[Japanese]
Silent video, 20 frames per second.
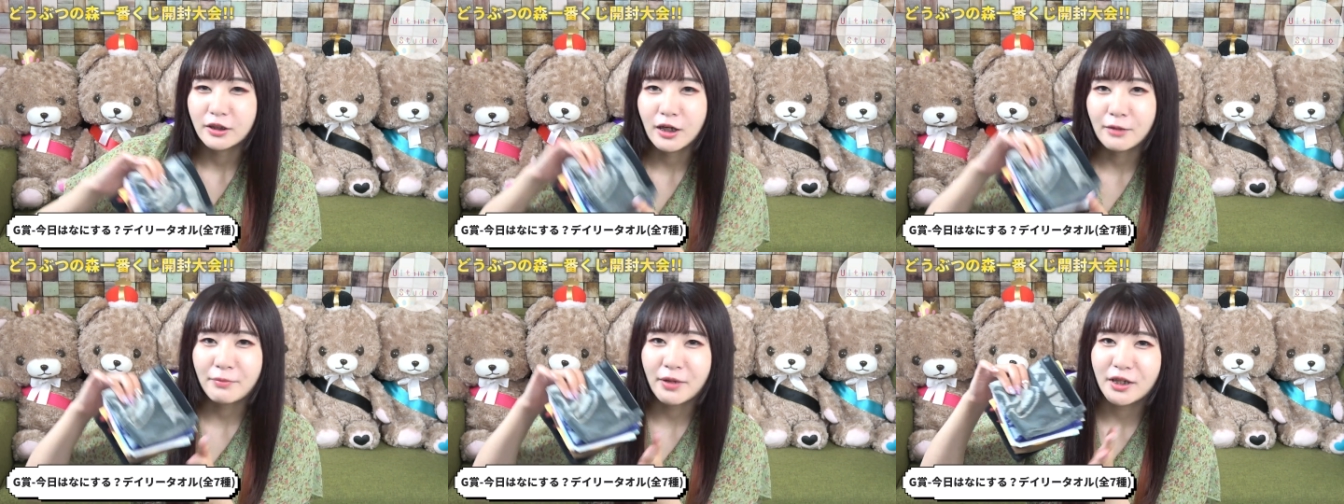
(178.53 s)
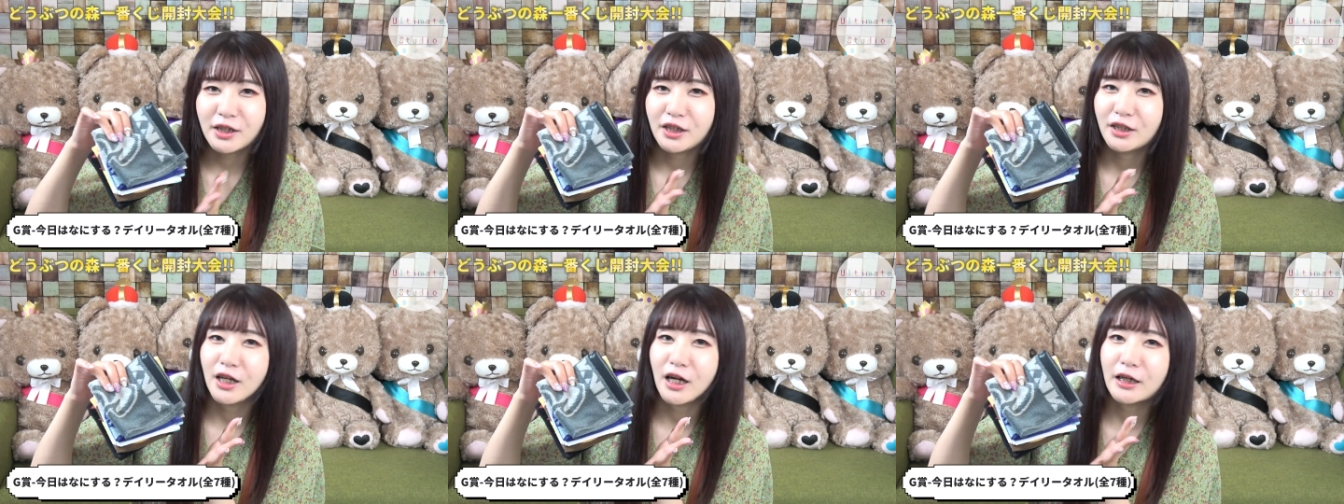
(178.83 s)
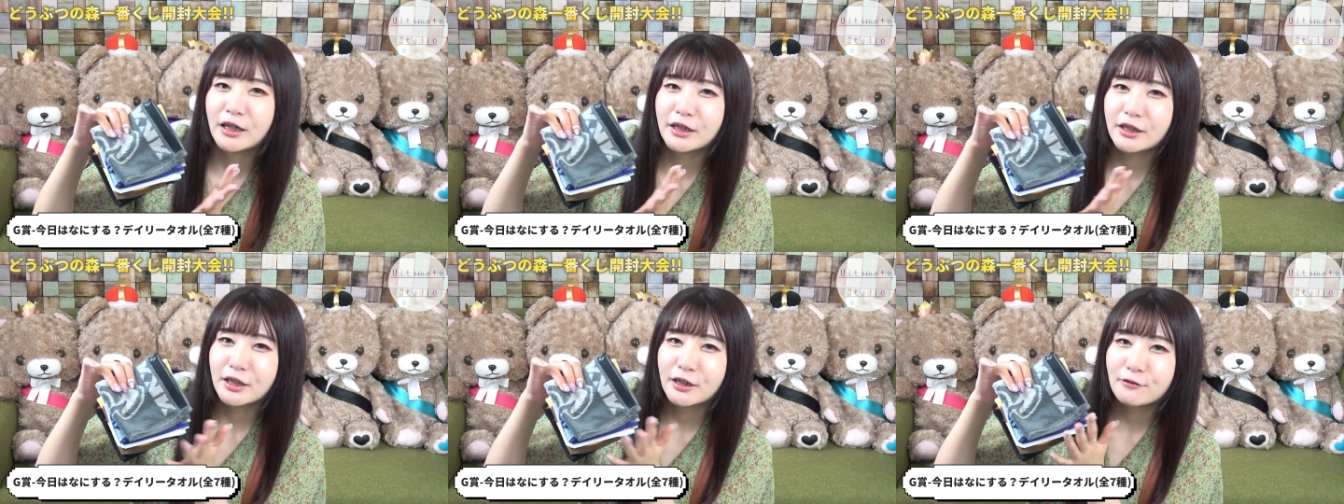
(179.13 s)
ダメにな
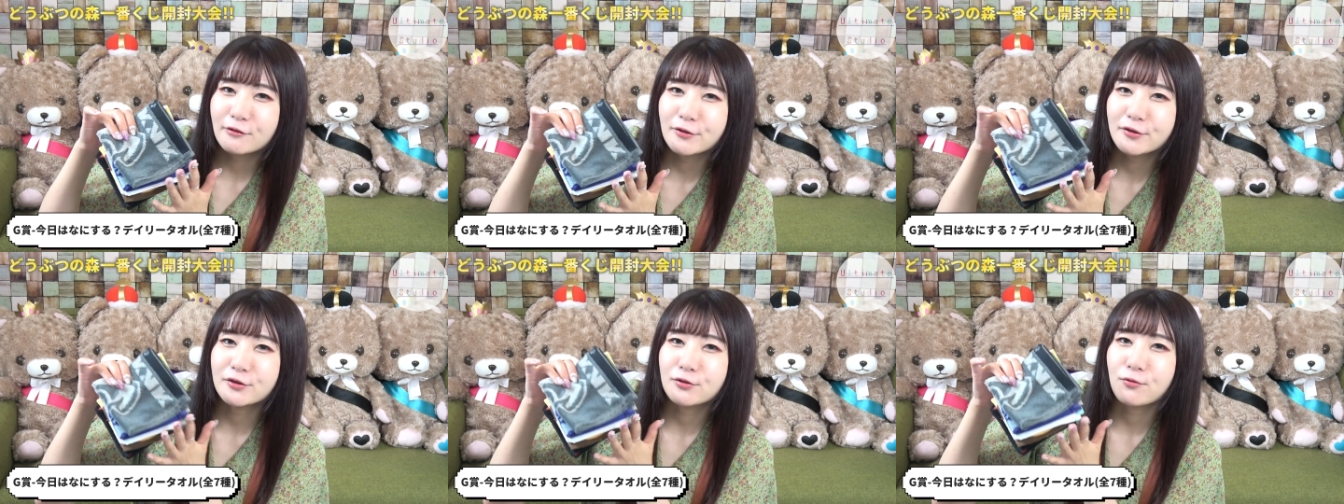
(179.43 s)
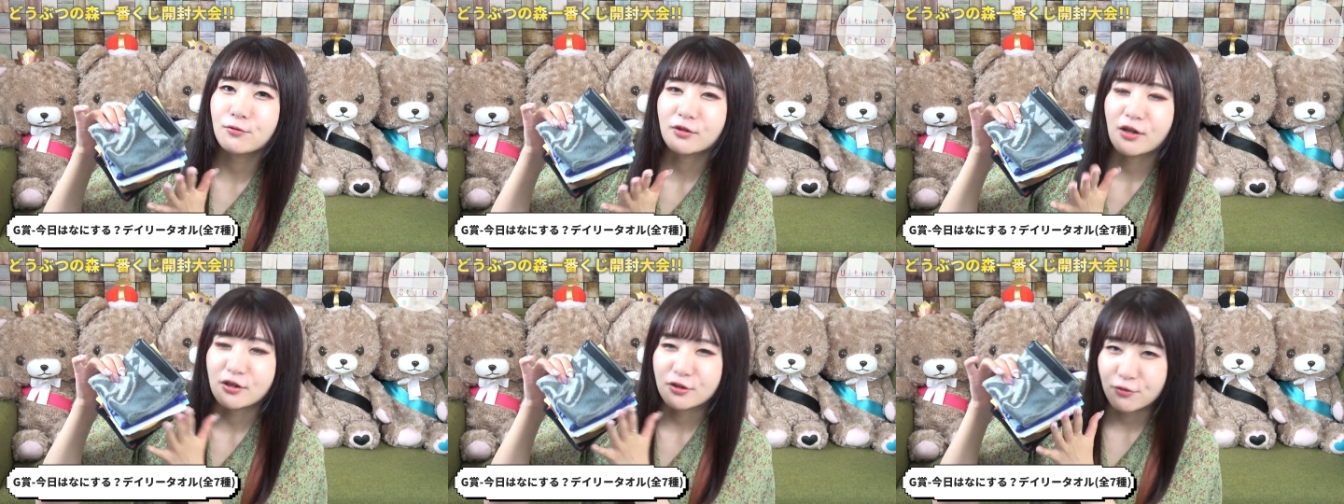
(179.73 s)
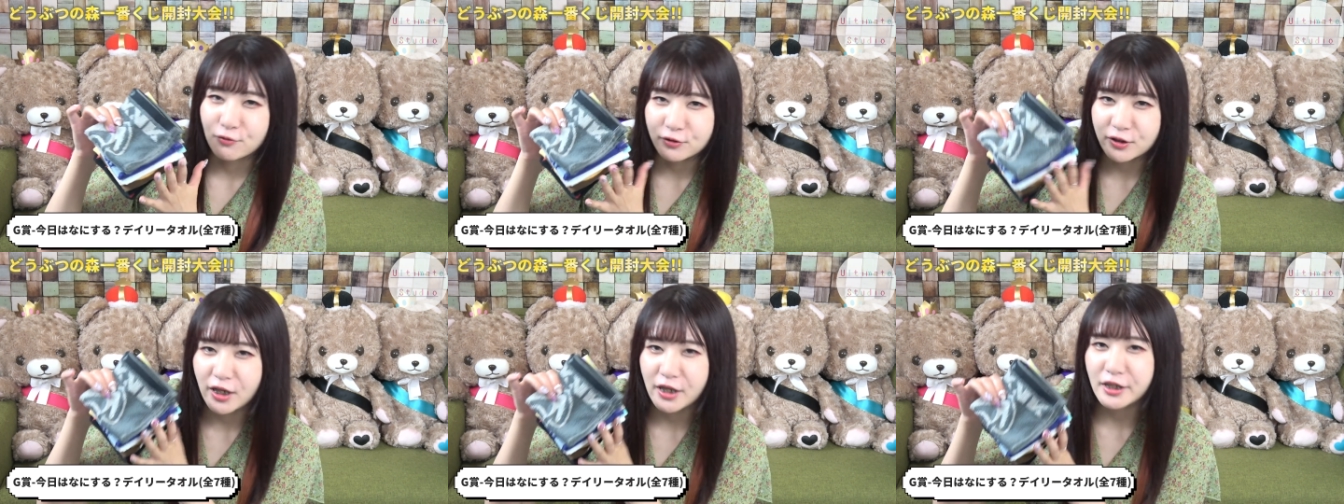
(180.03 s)
りにくそうな
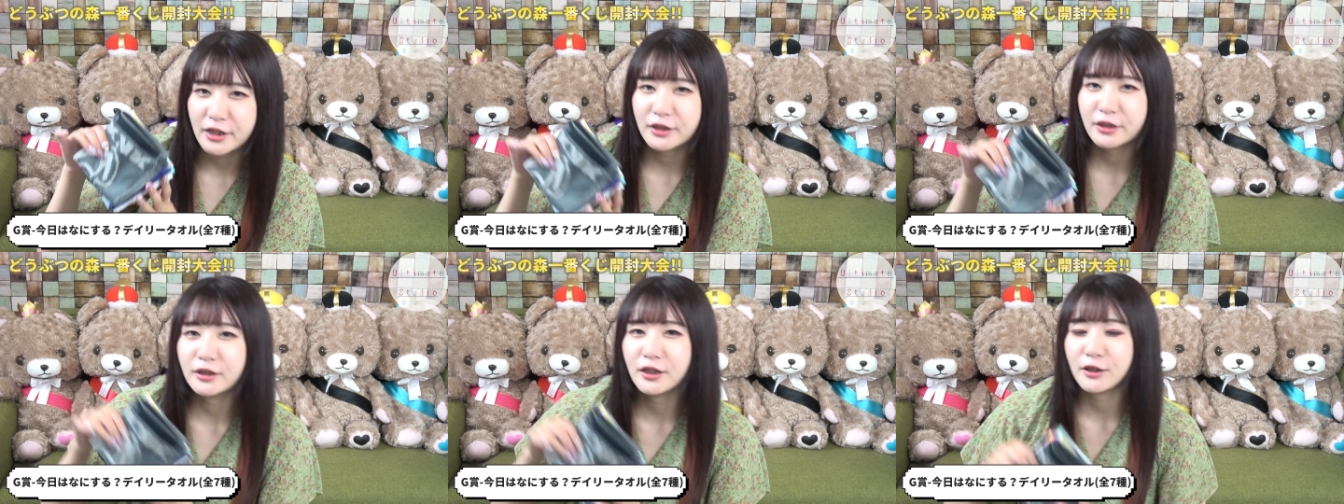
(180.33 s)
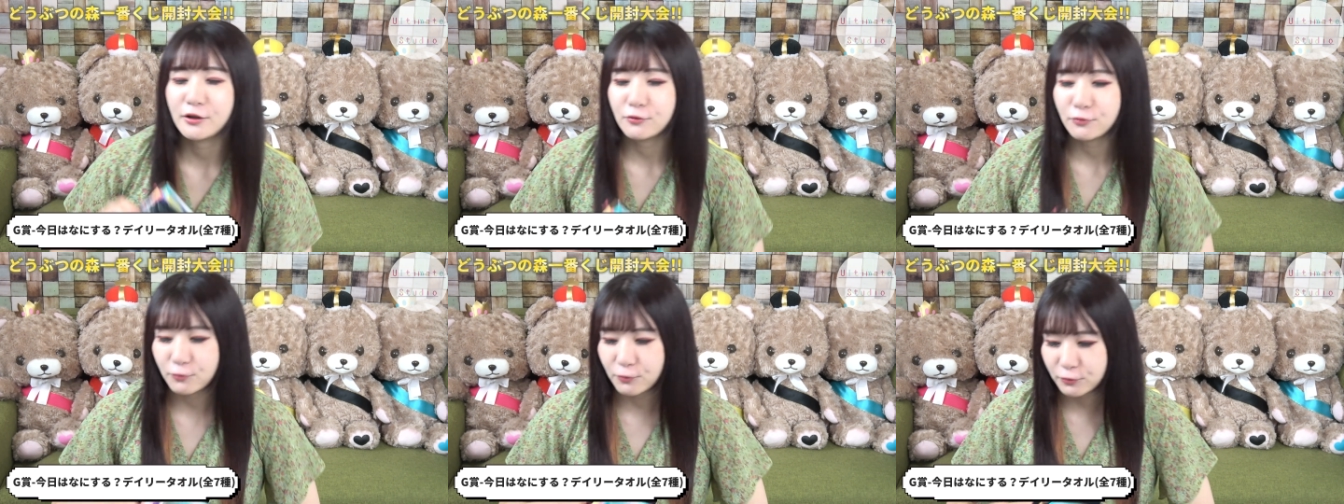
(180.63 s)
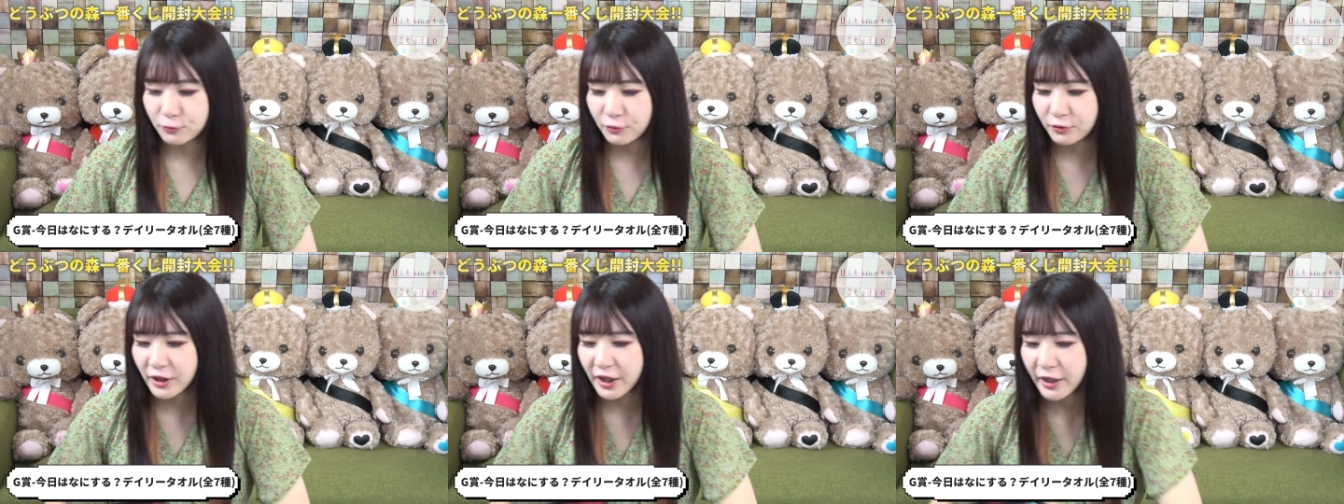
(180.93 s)
素材っていう
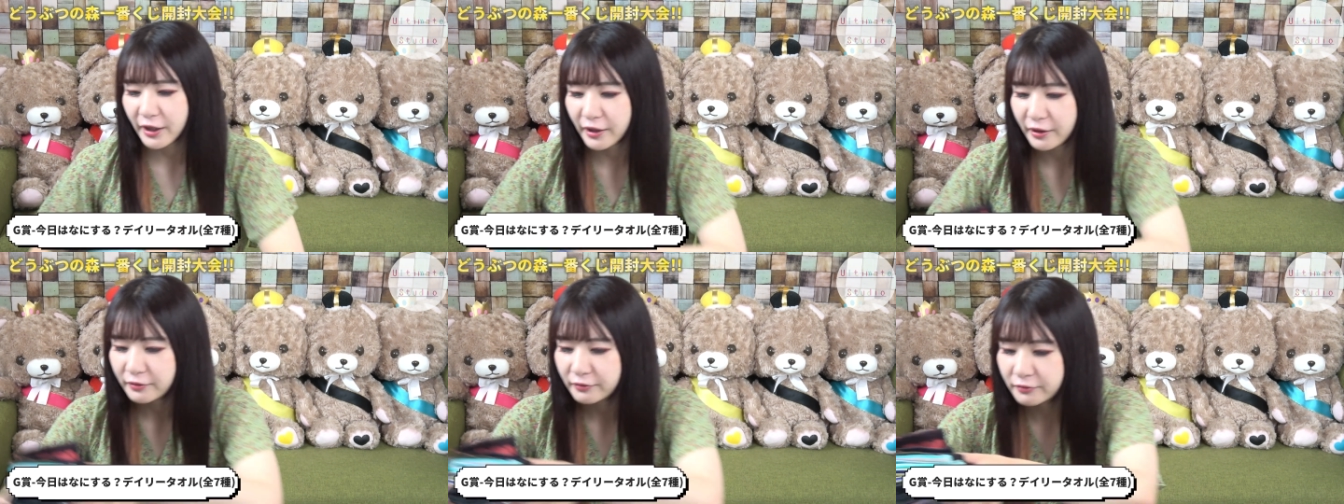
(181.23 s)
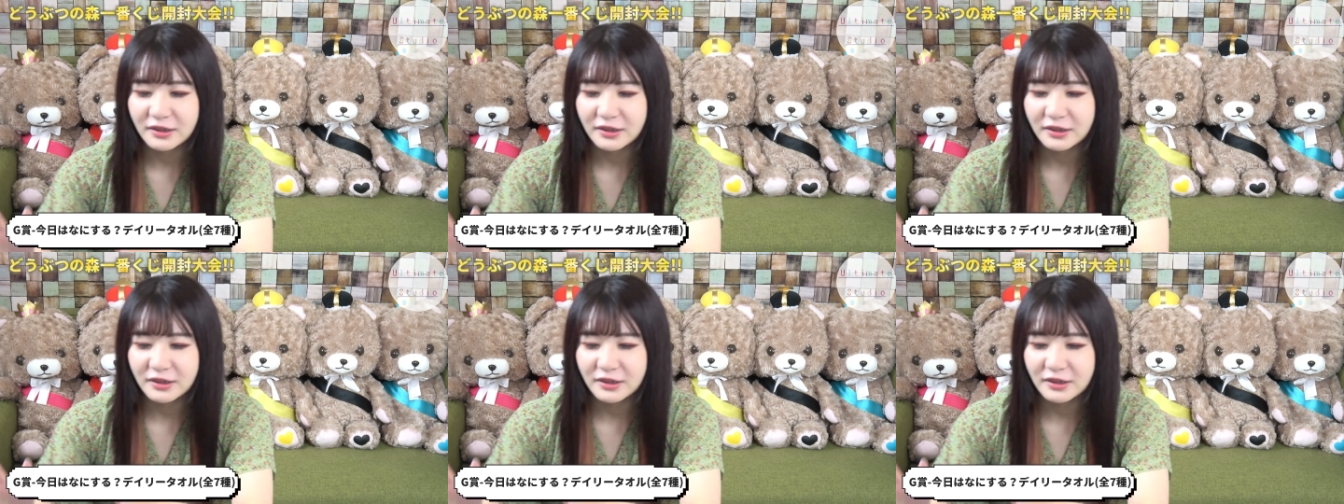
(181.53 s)
ことで